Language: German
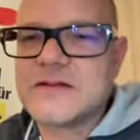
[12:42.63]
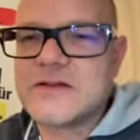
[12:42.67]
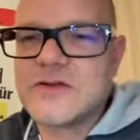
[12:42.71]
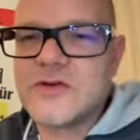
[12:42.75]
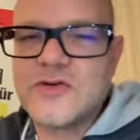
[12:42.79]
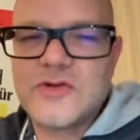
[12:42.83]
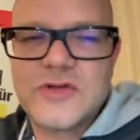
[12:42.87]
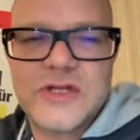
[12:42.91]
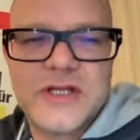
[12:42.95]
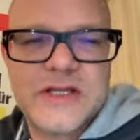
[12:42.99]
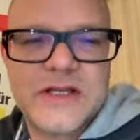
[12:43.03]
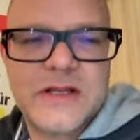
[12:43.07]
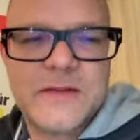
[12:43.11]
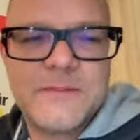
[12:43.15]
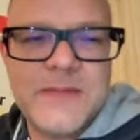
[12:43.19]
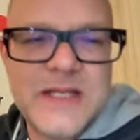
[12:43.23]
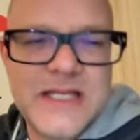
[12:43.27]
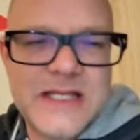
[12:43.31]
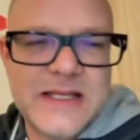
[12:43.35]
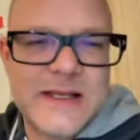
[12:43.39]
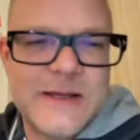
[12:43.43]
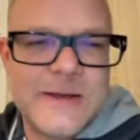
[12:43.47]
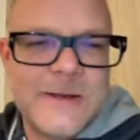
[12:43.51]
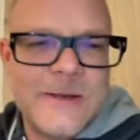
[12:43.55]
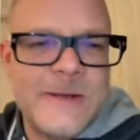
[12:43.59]
Töne in der
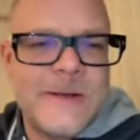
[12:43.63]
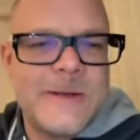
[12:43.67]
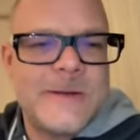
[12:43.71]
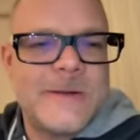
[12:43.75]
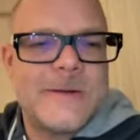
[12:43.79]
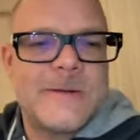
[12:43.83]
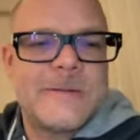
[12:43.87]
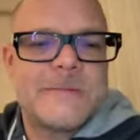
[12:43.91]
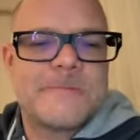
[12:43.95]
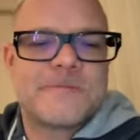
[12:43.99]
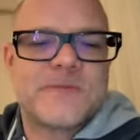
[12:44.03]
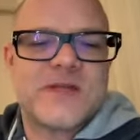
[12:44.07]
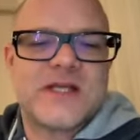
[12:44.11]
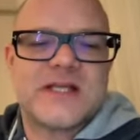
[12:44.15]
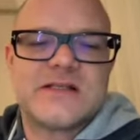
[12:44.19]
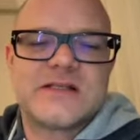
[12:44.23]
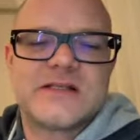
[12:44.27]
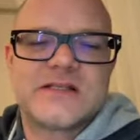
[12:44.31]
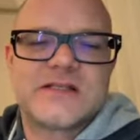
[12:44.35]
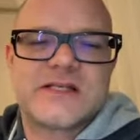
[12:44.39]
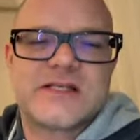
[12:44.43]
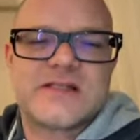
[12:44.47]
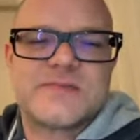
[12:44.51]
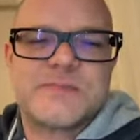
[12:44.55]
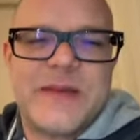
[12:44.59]
Mitte. Dann
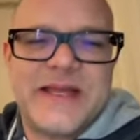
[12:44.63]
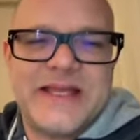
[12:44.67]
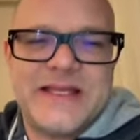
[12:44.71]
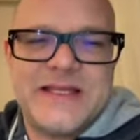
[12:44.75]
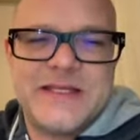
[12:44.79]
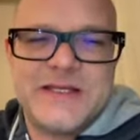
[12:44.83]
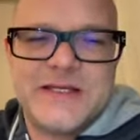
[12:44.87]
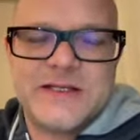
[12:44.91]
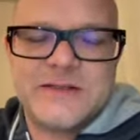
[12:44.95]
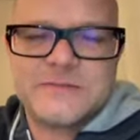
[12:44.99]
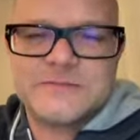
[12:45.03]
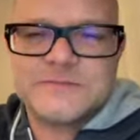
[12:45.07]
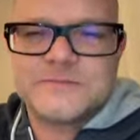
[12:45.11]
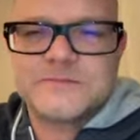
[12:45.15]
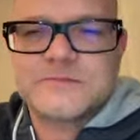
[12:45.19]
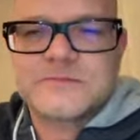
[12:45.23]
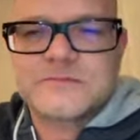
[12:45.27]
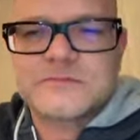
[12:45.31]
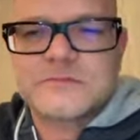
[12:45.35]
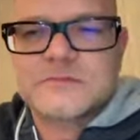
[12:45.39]
ist es Bending.